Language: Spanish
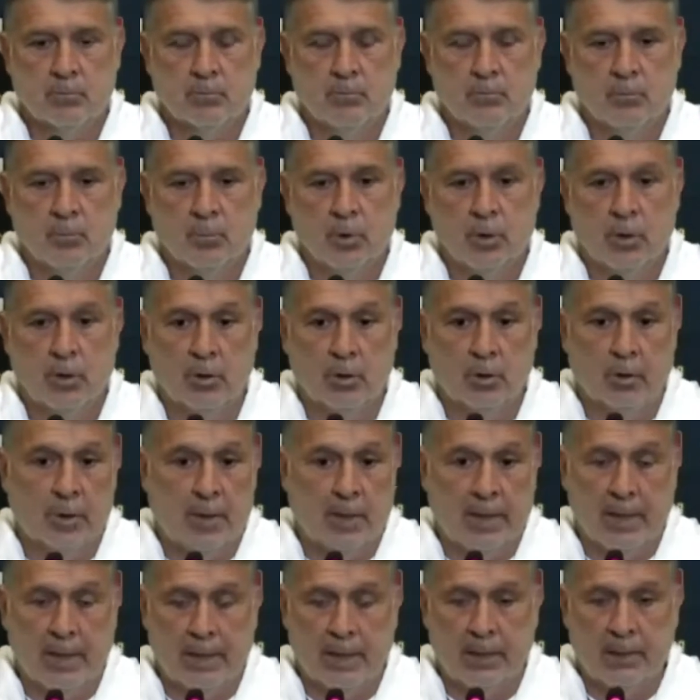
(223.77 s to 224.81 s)
Bueno,
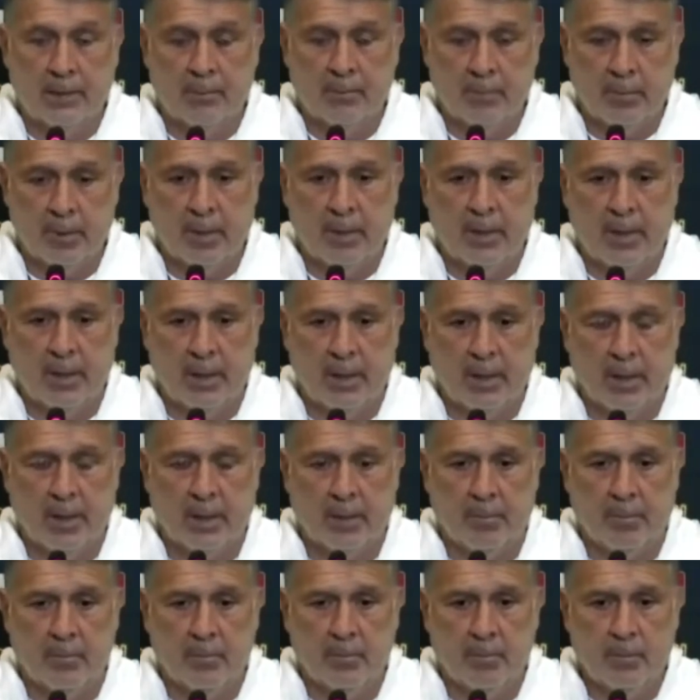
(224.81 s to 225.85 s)
Alan
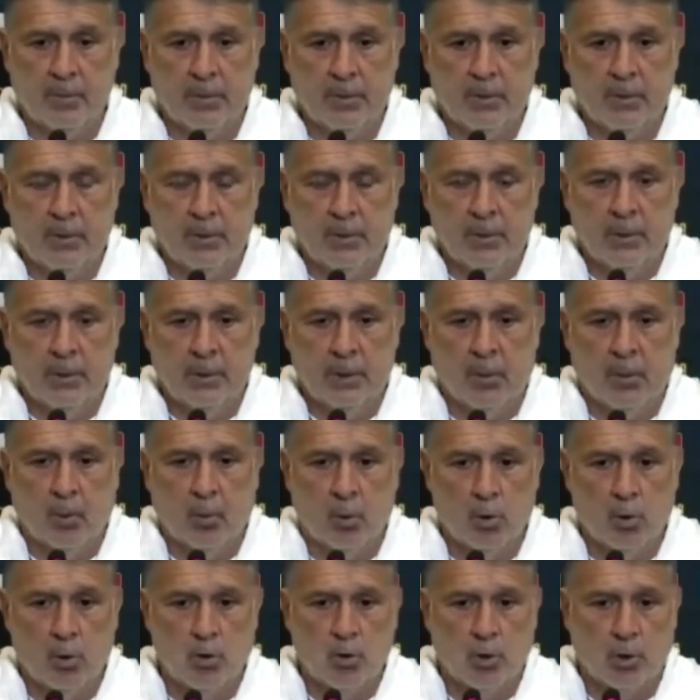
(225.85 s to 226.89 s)
viene
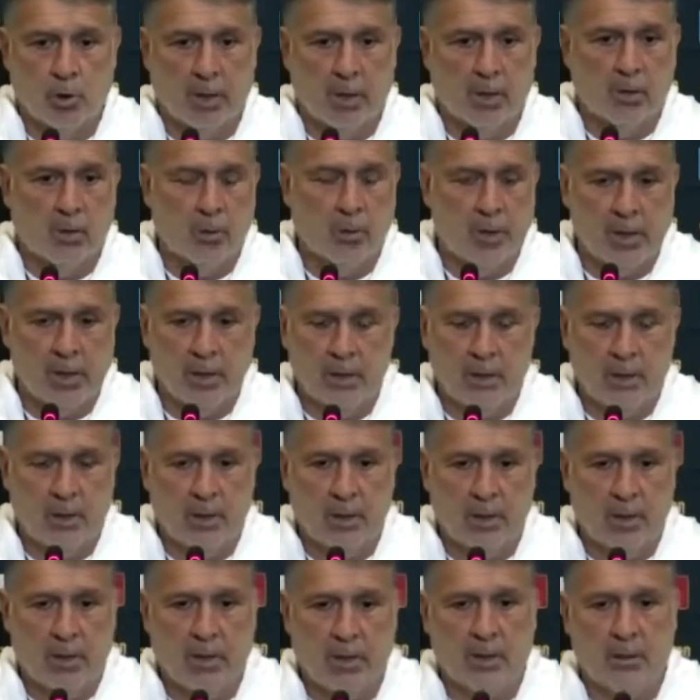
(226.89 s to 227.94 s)
evolucionando bien
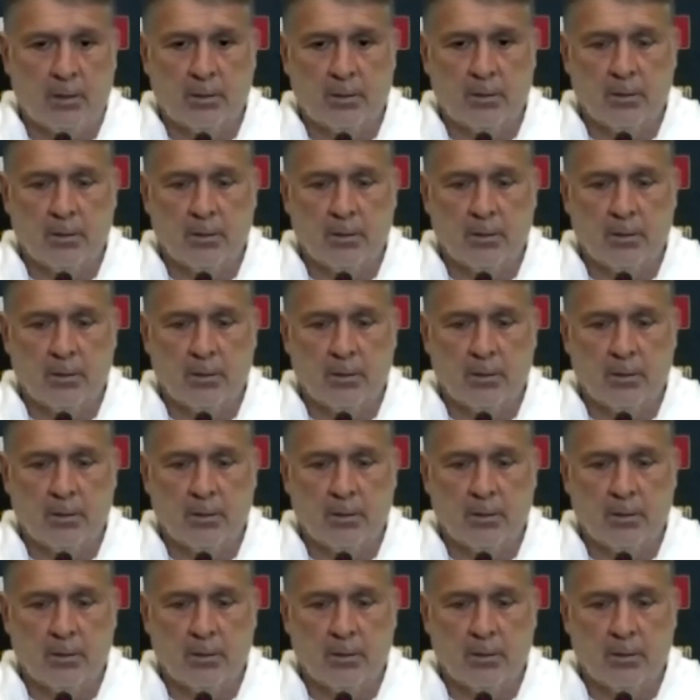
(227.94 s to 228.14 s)
de,